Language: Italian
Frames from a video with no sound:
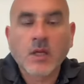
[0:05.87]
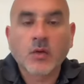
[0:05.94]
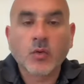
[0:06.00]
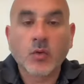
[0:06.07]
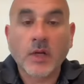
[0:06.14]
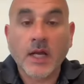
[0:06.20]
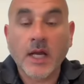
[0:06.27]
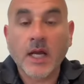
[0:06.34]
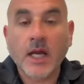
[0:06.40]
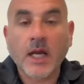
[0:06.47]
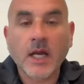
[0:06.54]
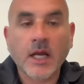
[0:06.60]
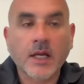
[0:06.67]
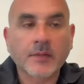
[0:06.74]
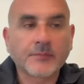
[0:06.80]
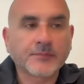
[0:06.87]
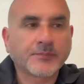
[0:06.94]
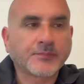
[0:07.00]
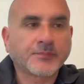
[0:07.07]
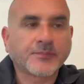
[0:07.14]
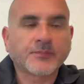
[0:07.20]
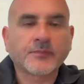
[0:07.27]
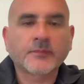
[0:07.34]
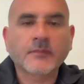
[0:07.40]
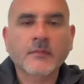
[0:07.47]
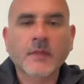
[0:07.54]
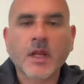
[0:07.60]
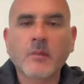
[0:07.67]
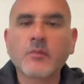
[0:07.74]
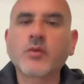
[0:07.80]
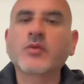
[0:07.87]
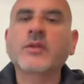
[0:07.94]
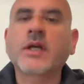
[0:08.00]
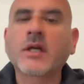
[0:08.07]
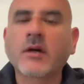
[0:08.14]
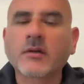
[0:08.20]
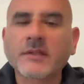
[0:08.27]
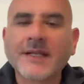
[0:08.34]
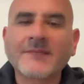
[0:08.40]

una mm, brutta cosa,